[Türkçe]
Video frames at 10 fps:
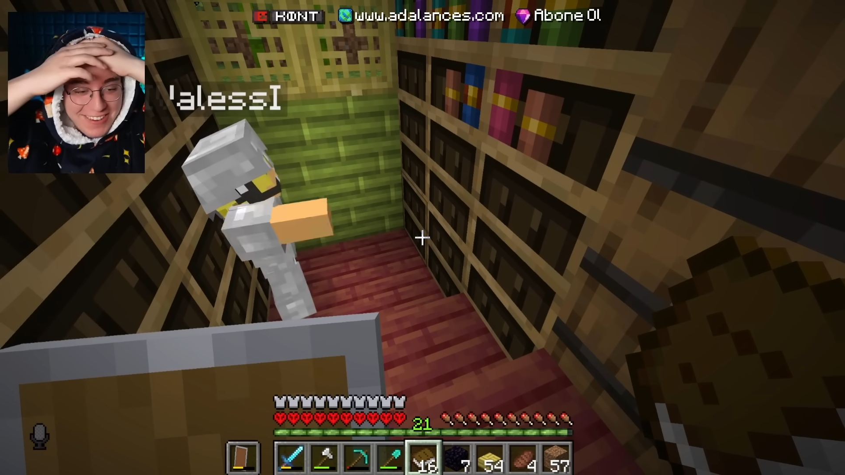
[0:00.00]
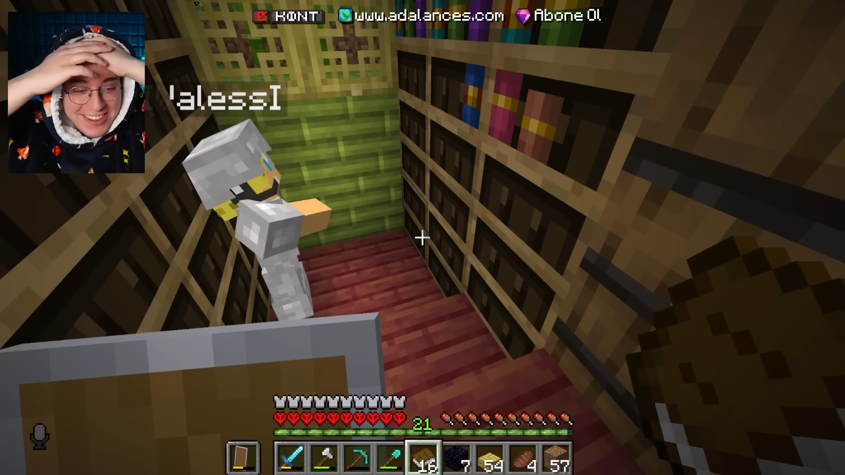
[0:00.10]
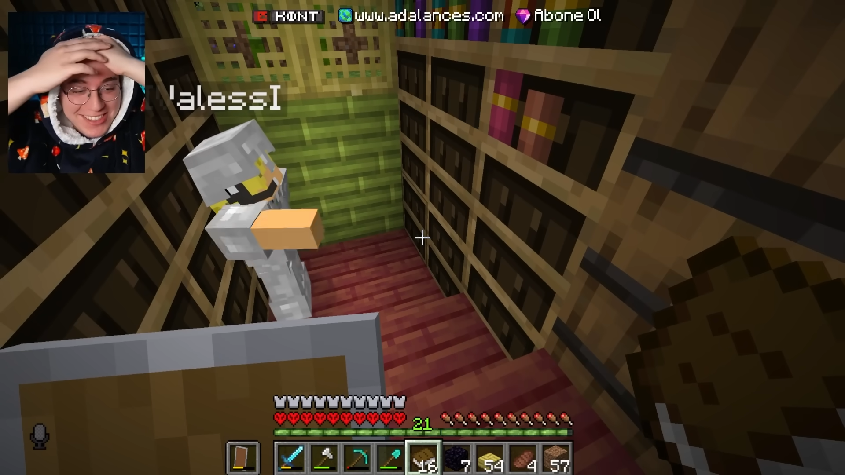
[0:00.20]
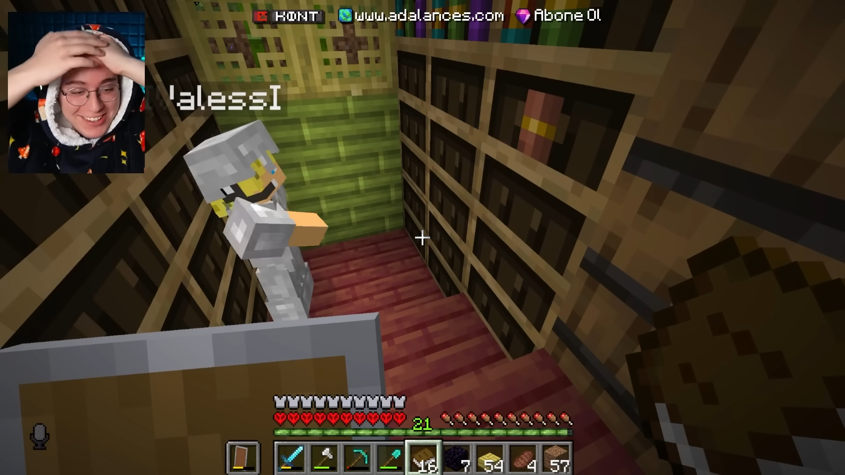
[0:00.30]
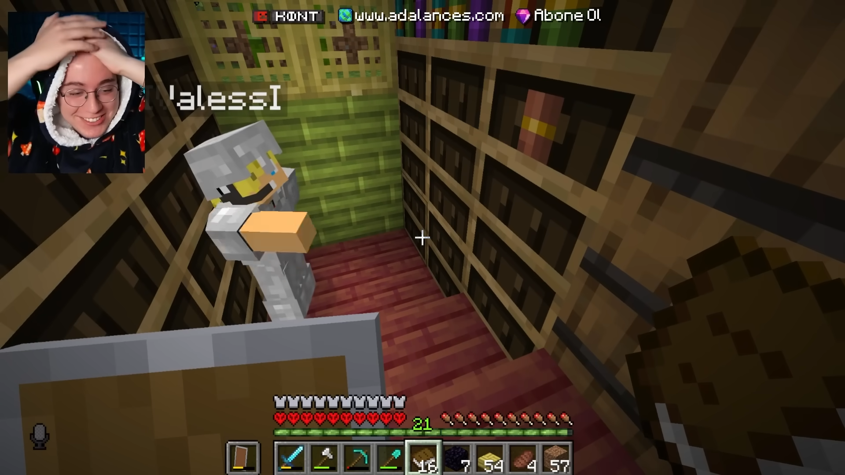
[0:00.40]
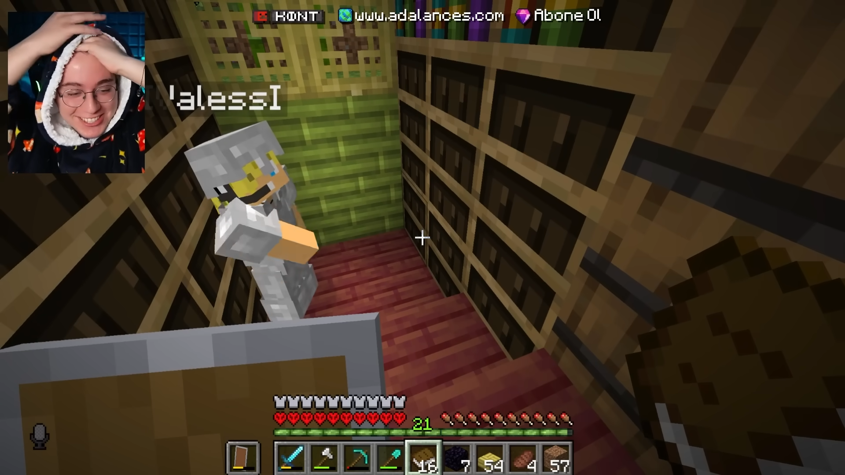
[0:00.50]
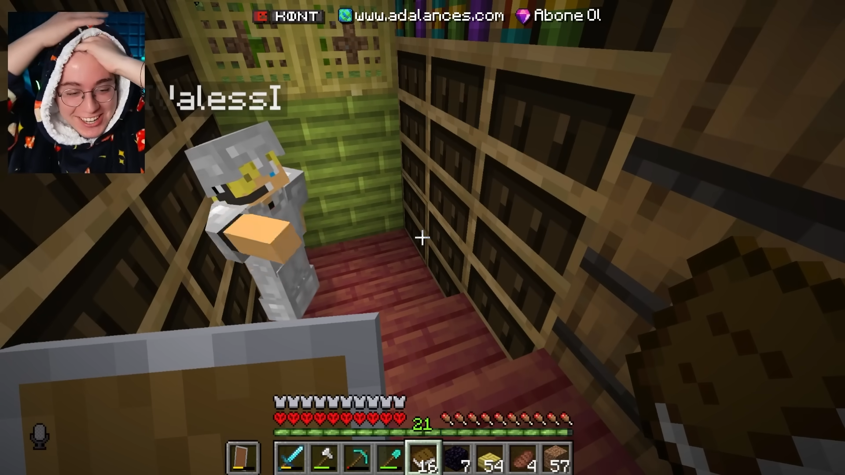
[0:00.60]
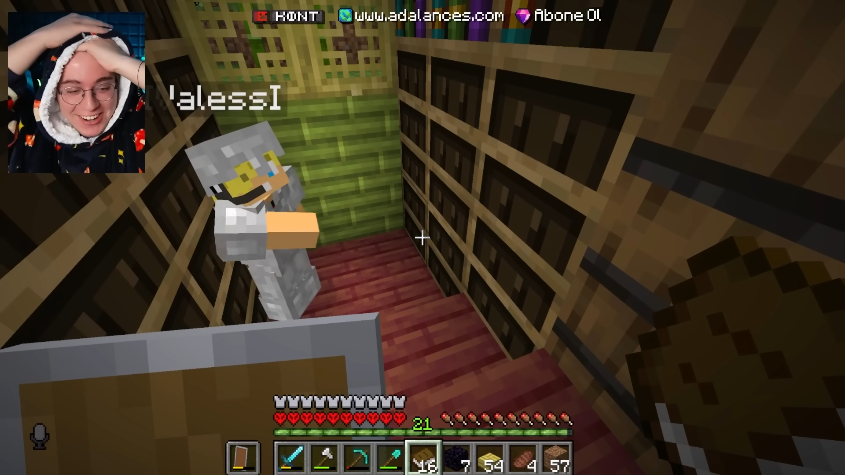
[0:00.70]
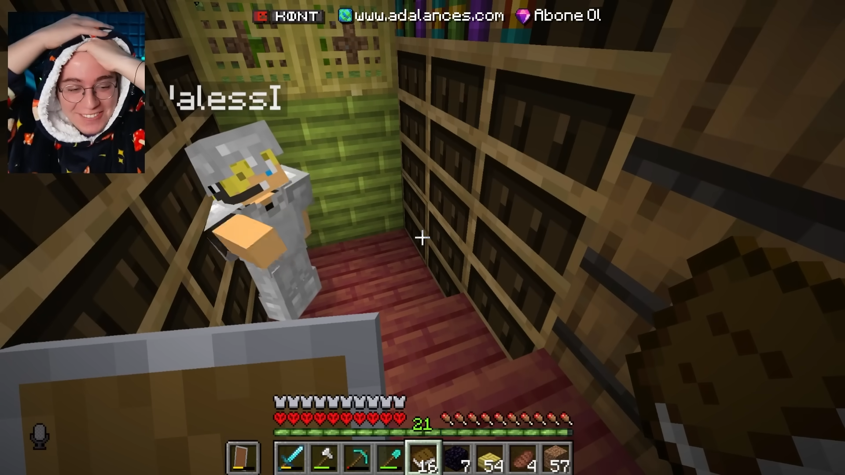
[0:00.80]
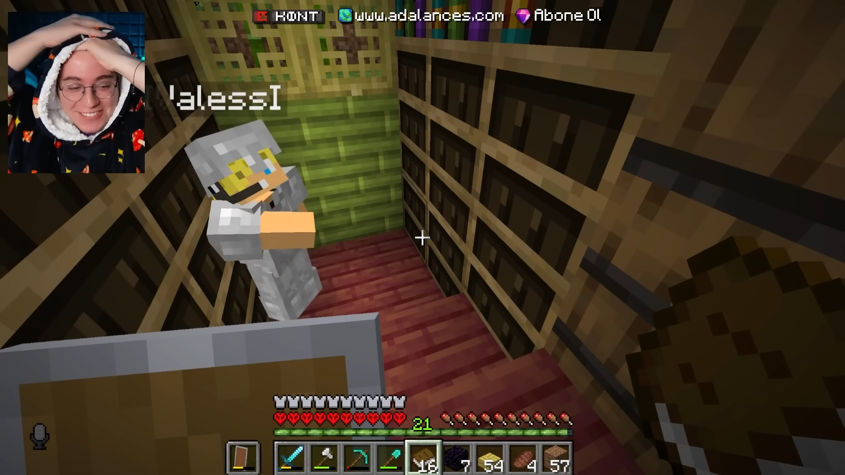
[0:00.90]
Ben ne
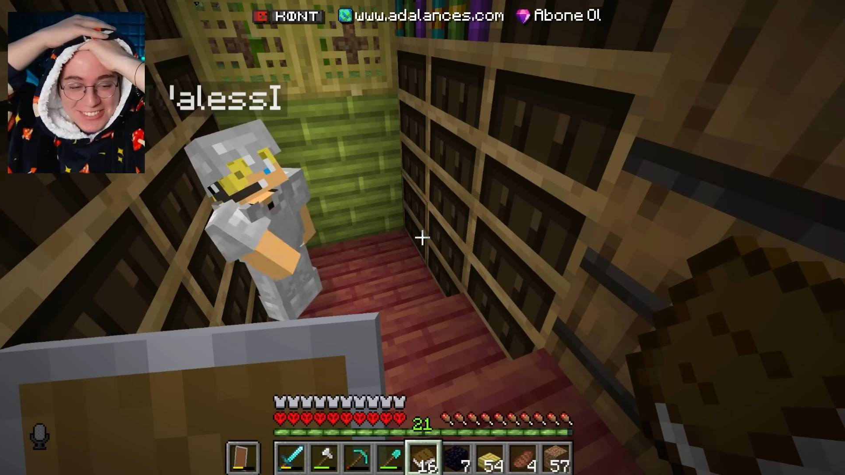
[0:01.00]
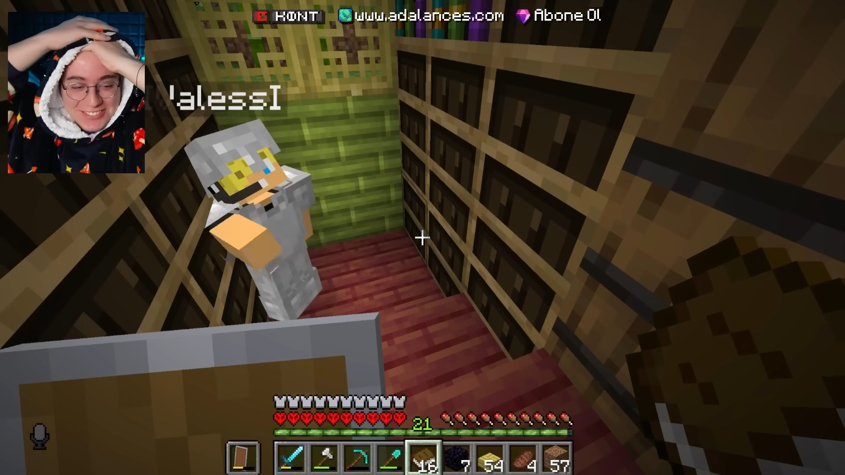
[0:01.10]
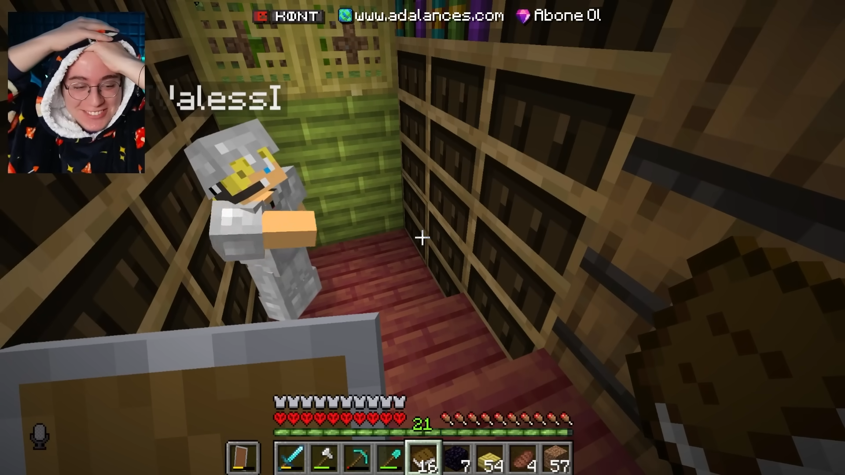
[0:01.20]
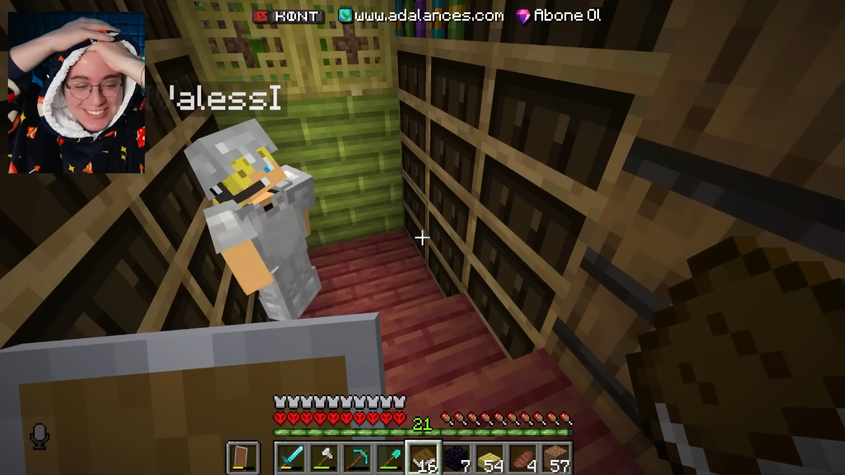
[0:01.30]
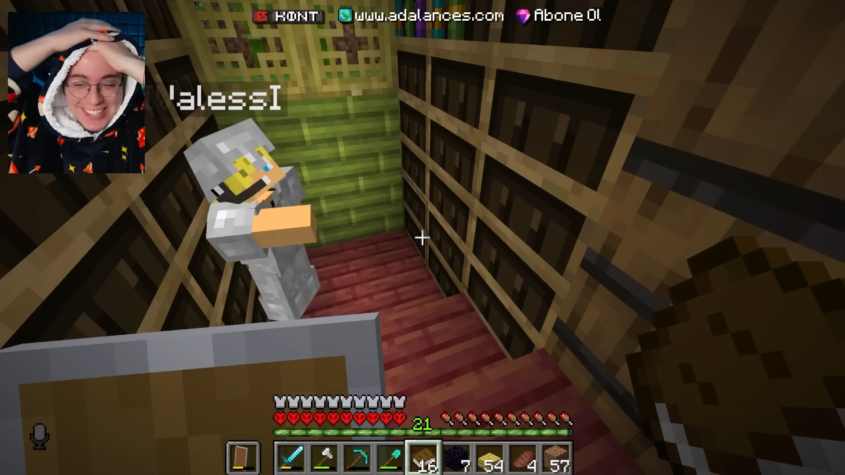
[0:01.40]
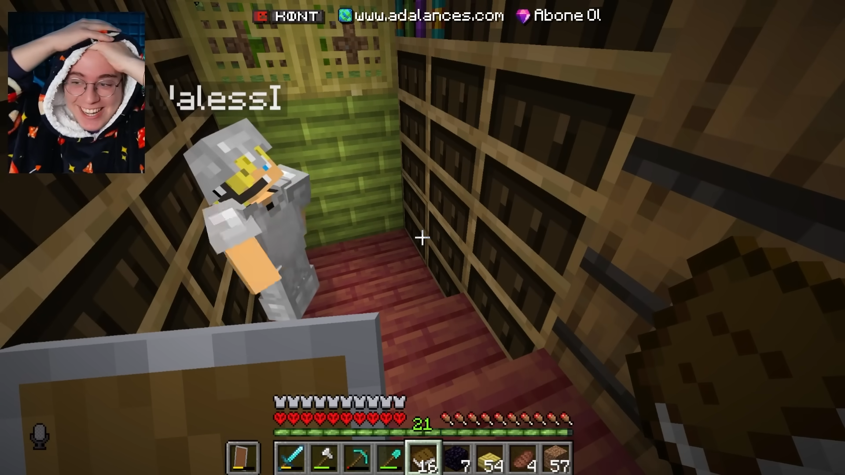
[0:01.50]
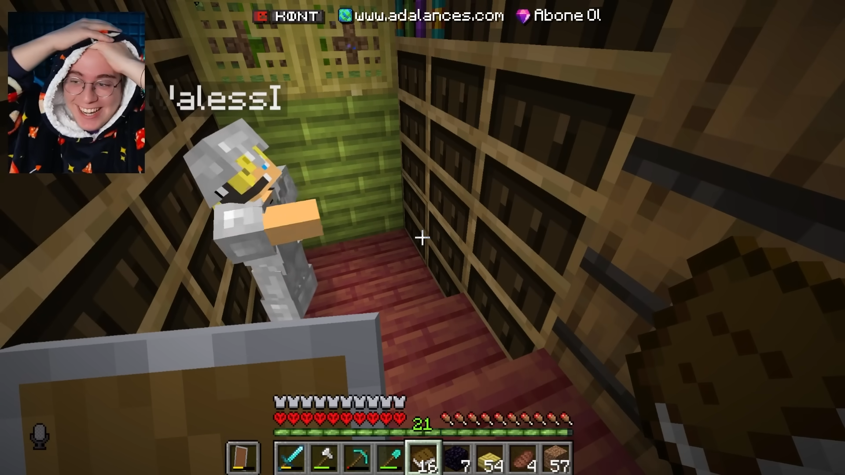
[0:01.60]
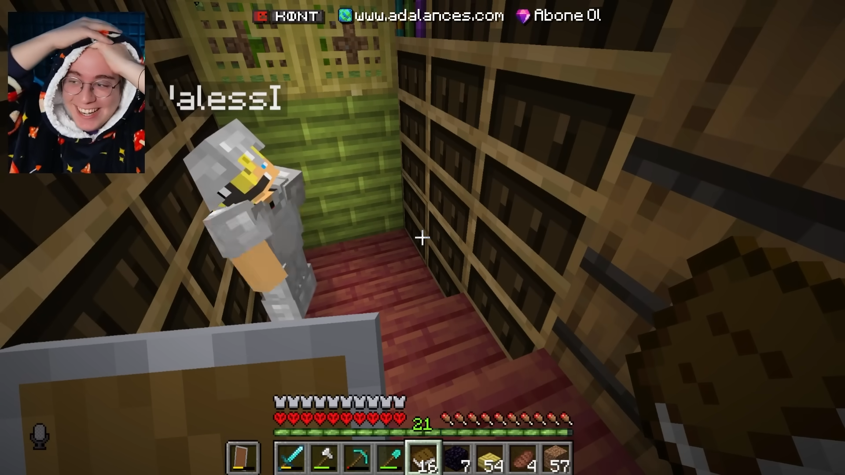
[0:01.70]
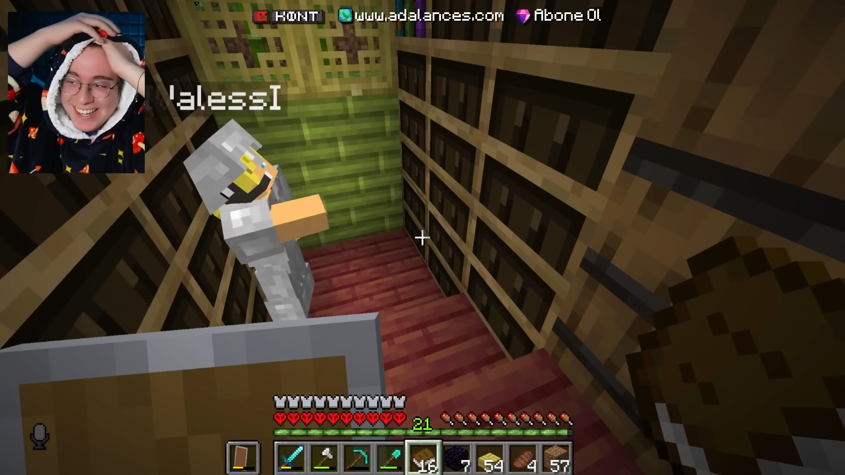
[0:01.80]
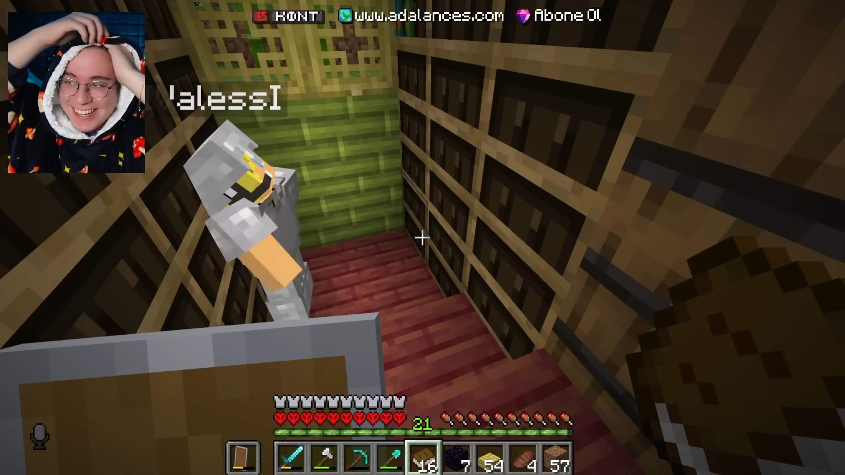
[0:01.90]
güzel yapmışım bunu ya.